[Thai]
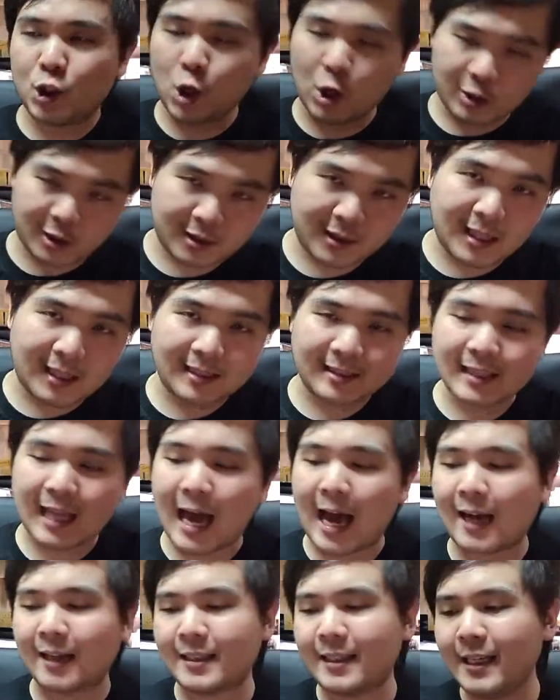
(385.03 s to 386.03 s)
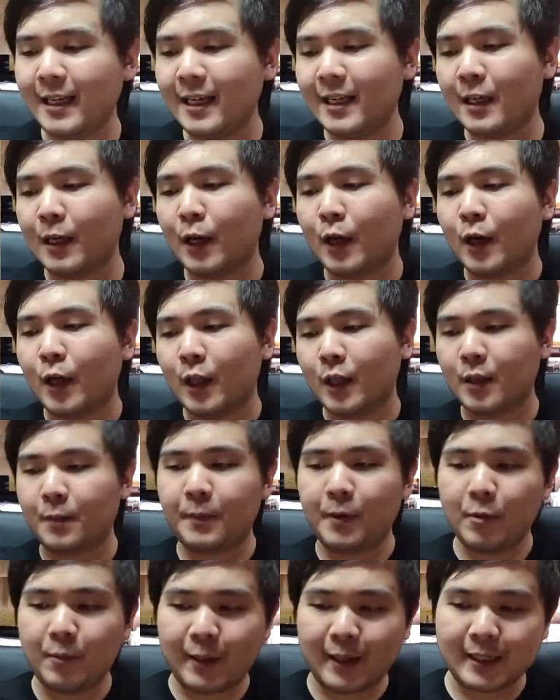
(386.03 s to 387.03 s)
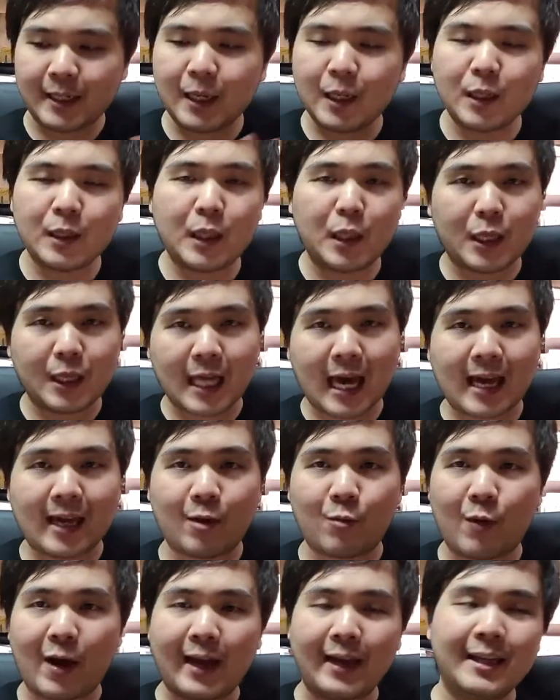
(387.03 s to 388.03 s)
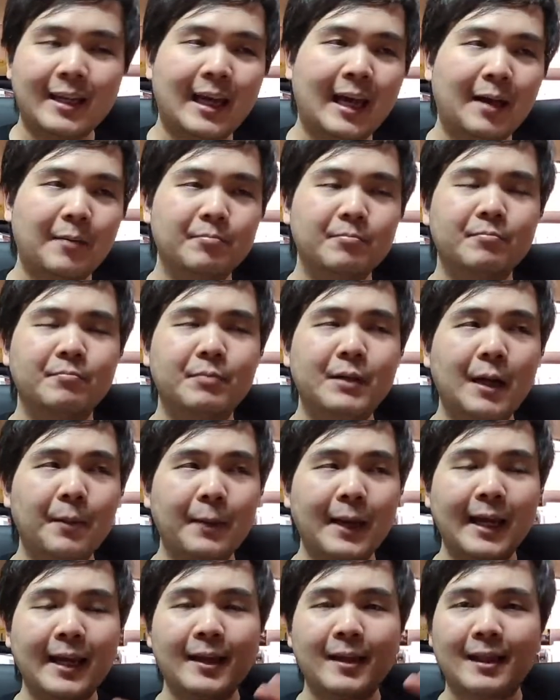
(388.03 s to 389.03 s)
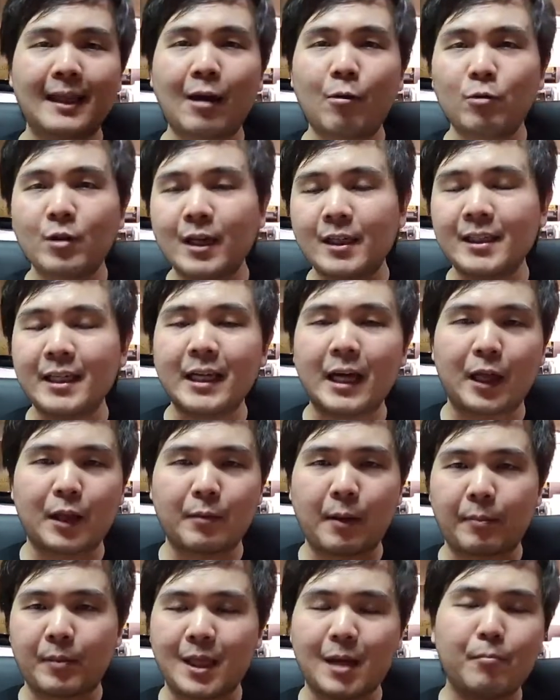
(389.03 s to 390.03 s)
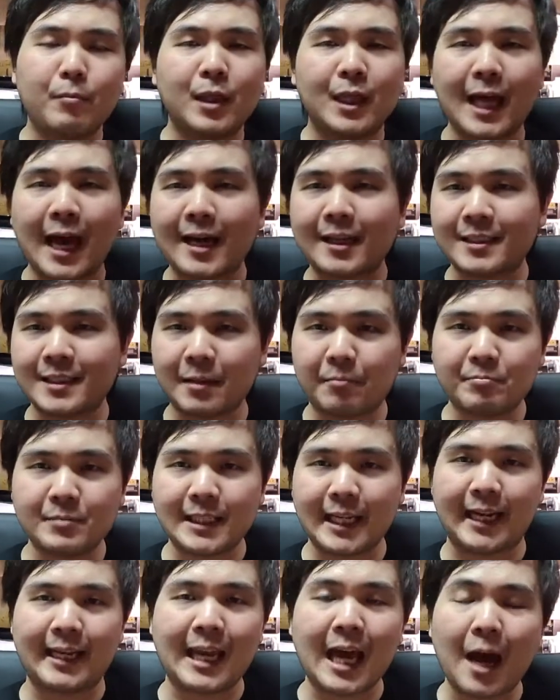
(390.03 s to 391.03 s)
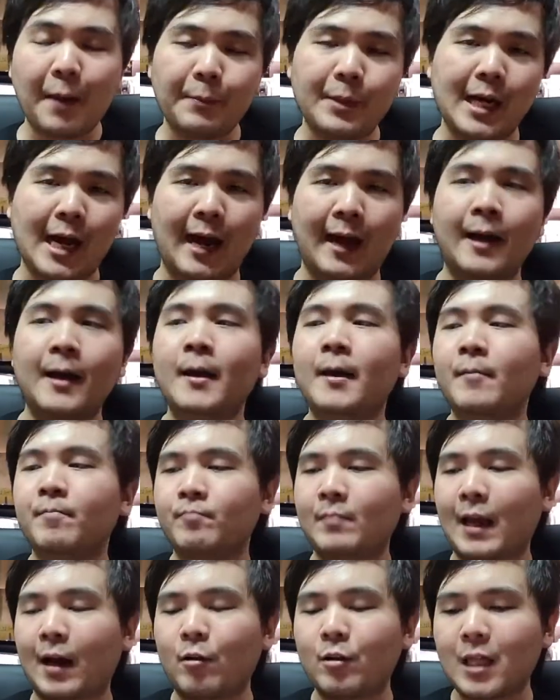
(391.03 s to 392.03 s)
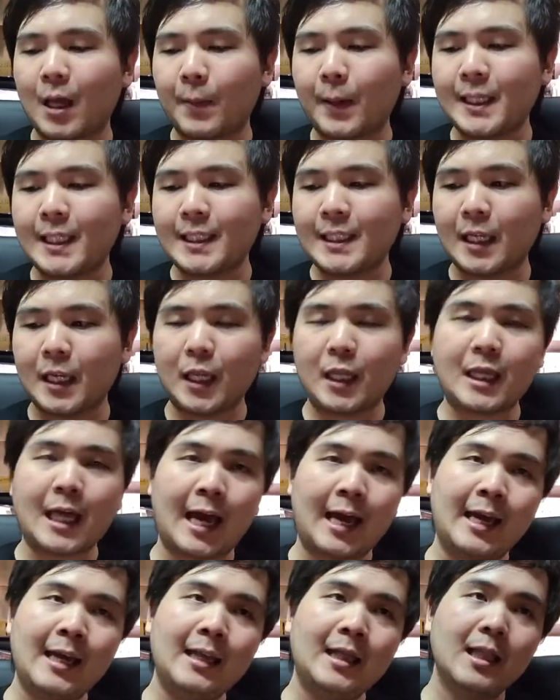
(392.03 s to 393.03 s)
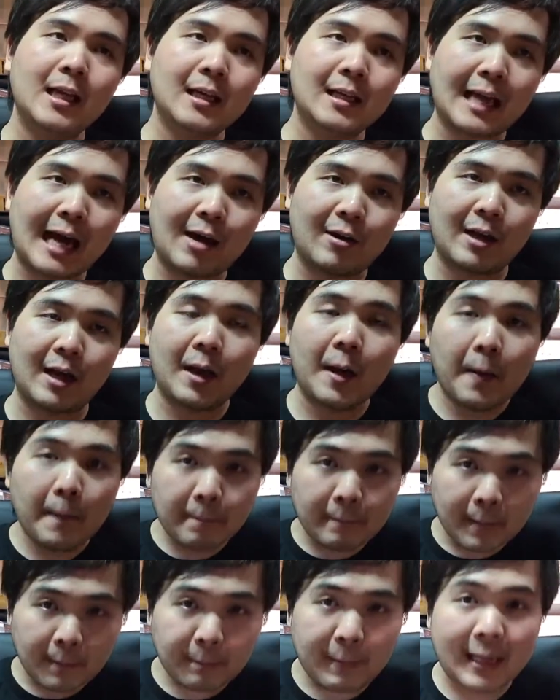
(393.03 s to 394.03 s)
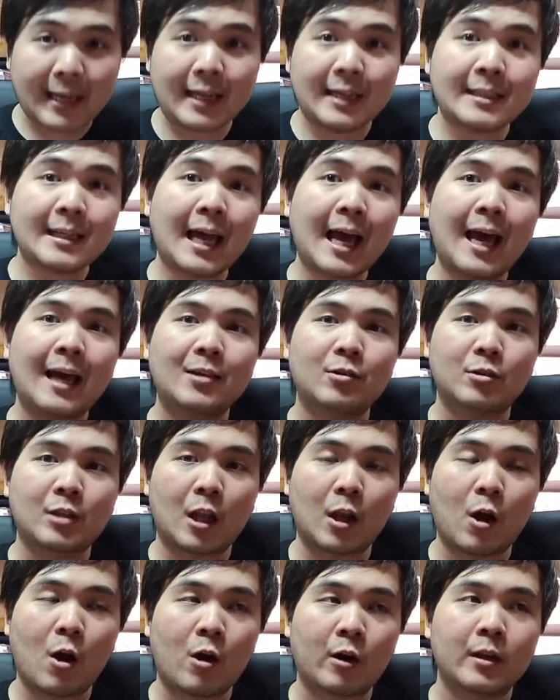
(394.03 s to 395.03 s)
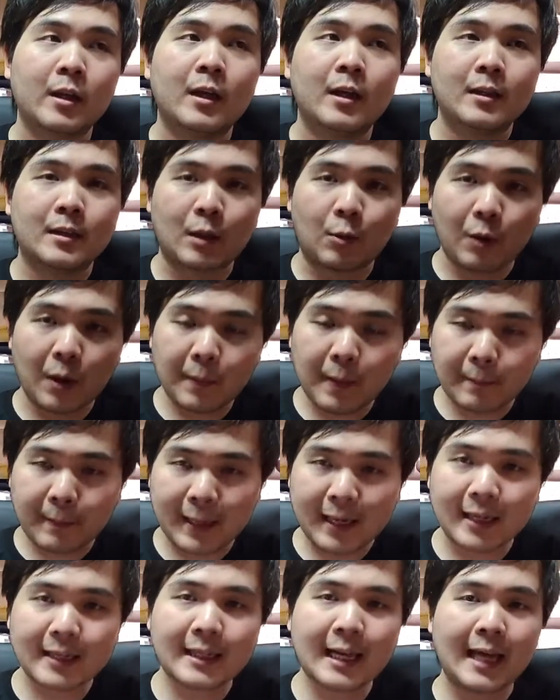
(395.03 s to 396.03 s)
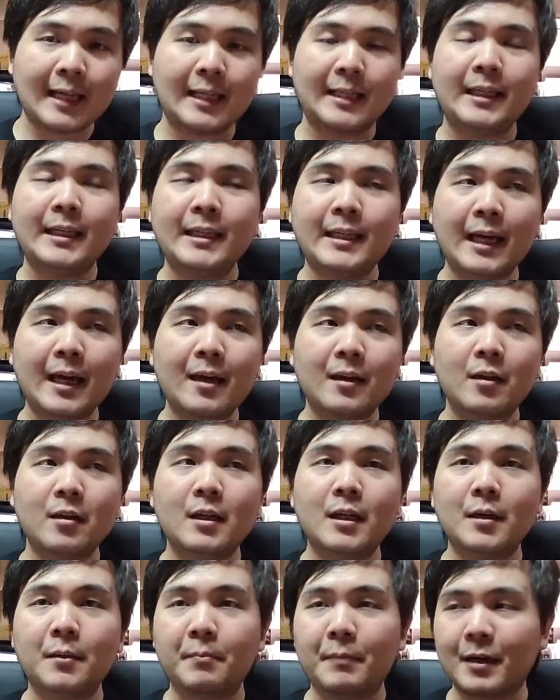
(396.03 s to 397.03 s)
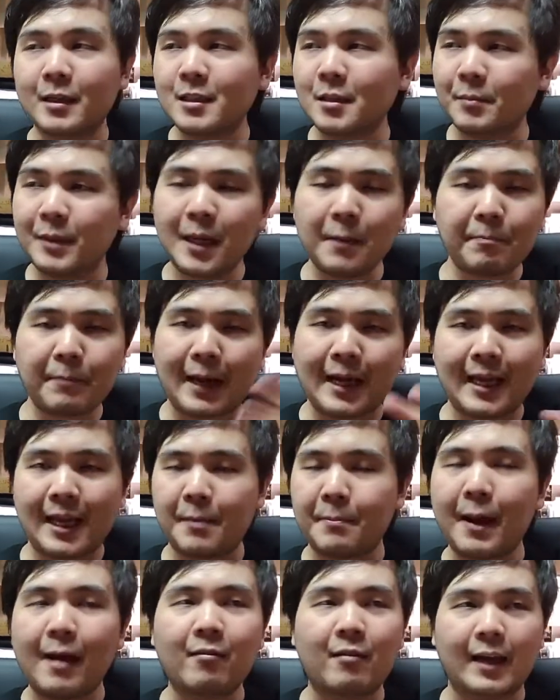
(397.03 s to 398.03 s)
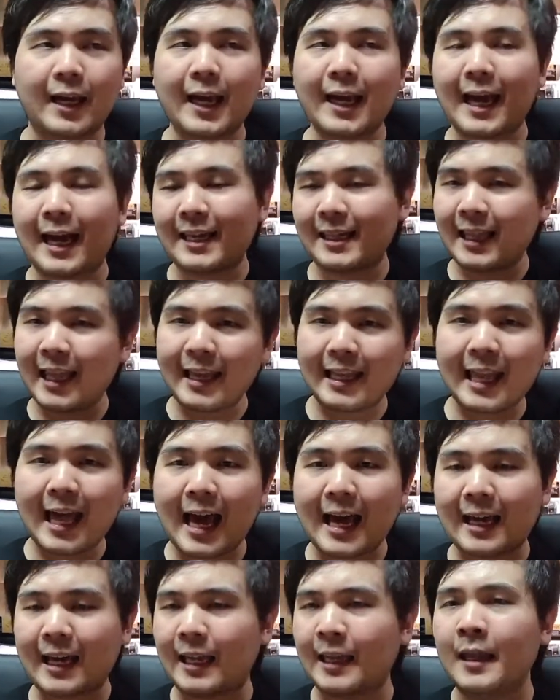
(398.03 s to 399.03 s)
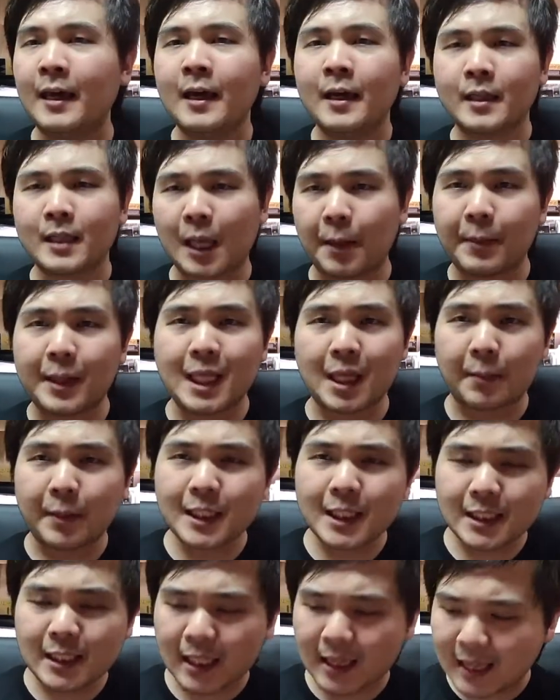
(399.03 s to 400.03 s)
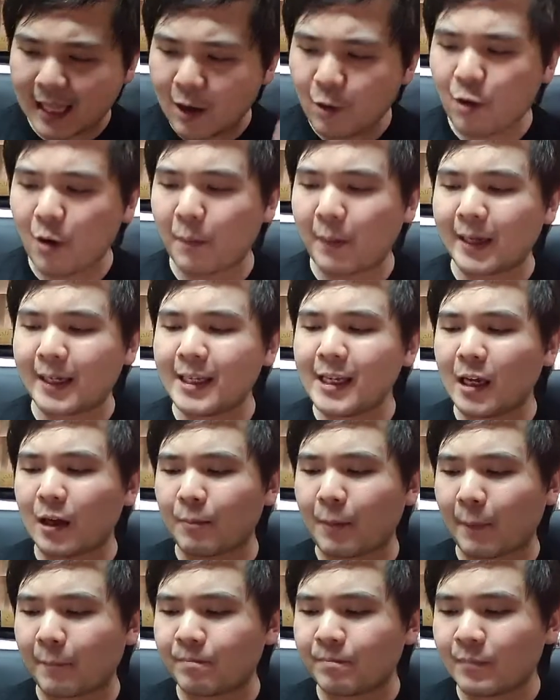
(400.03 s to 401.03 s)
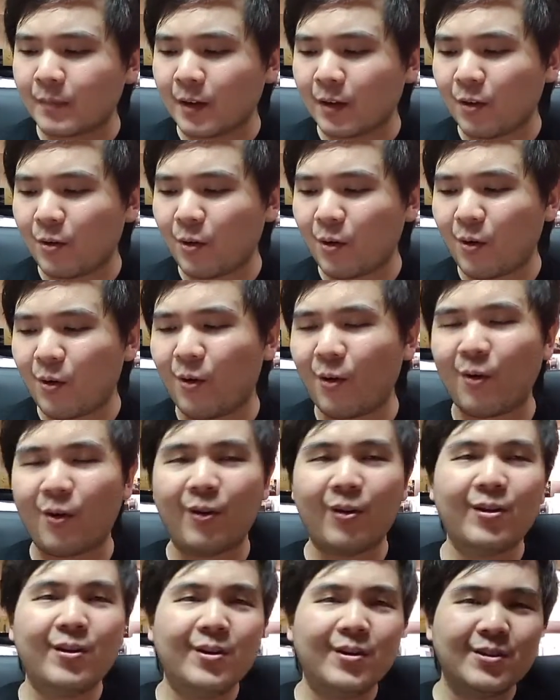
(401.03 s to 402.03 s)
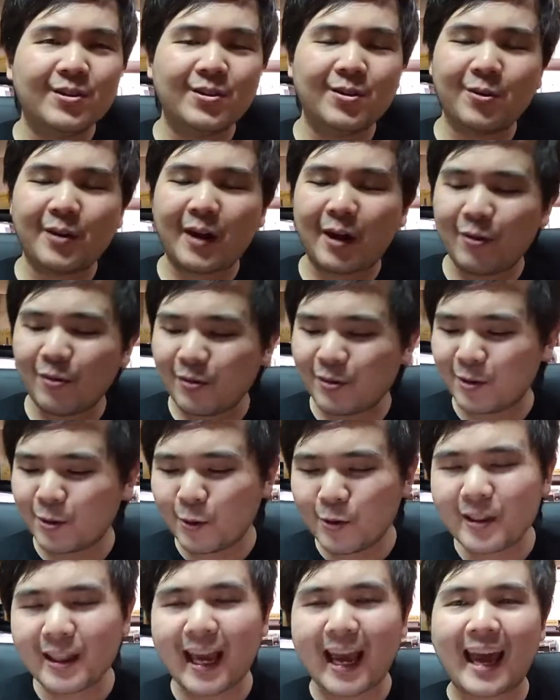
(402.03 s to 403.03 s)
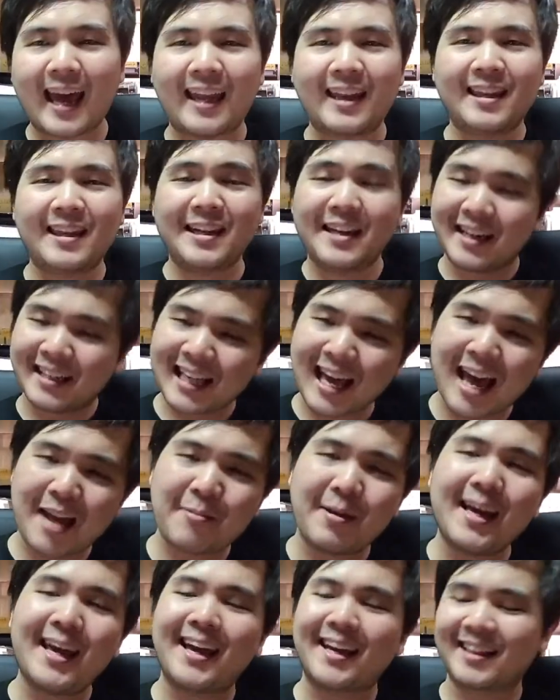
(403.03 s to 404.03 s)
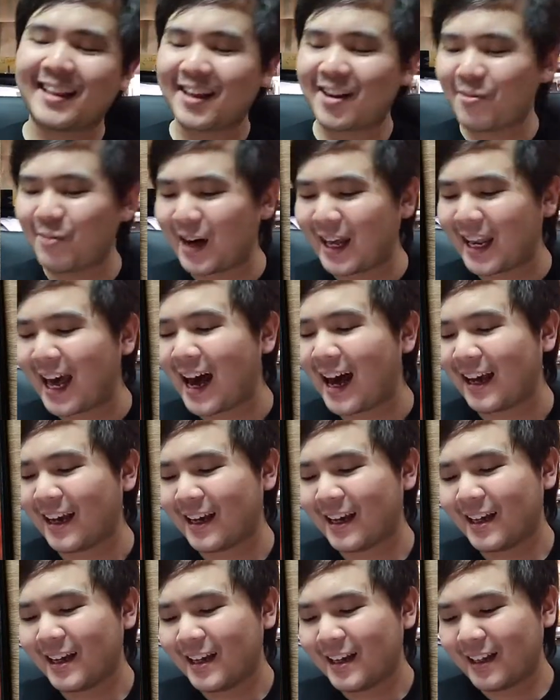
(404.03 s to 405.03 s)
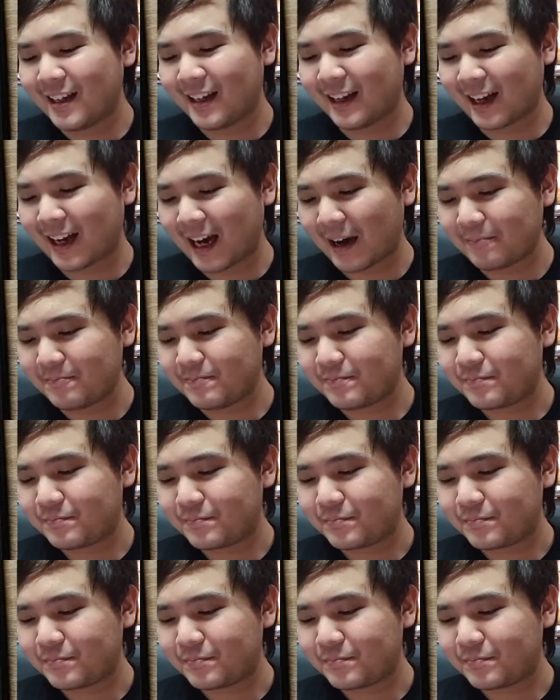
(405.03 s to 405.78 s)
ช็อตต่างๆที่สปิลเบิร์กได้ดีไซน์เอาไว้นะฮะเพื่อไม่ให้เล่าเรื่องได้อย่างแบบซ้ำซากจำเจน่าเบื่อ แต่เขาสามารถที่จะดีไซน์ให้เรื่องราวเนี่ยมันไปข้างหน้าอยู่ตลอดแต่ว่ามันไปข้างหน้าในที่นี้ก็คือมันก็จะไม่ได้ไปอะไรมากกว่าแค่การไล่ล่ากัน แต่มันสามารถที่จะเล่าออกมาได้อย่างแบบ โอ้โห ดูแล้วลุ้นแทนเหนื่อยแทนพระเอกเลยก็ว่าได้นะครับ